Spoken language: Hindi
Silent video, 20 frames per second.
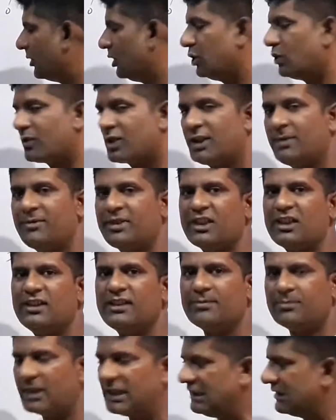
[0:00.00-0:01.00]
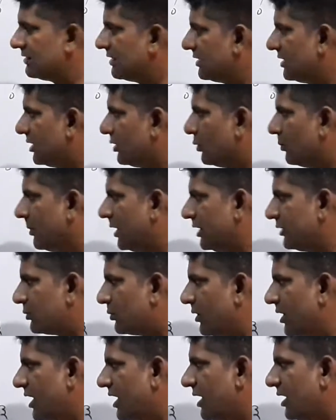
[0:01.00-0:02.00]
लोअर लिमिट के लिए माइनस आता है तो माइनस
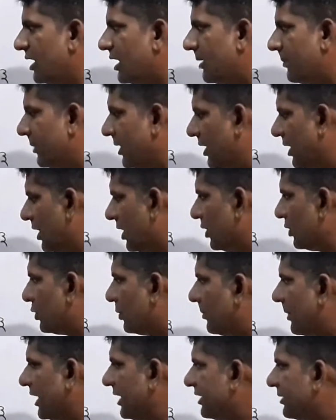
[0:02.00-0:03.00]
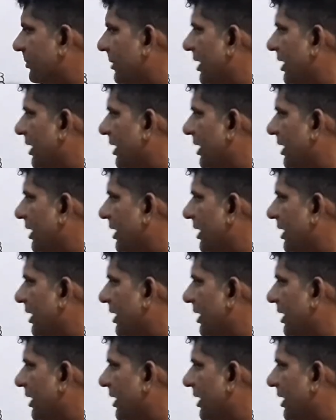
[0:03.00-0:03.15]
ऑलरेडी है यहाँ पे तो माइनस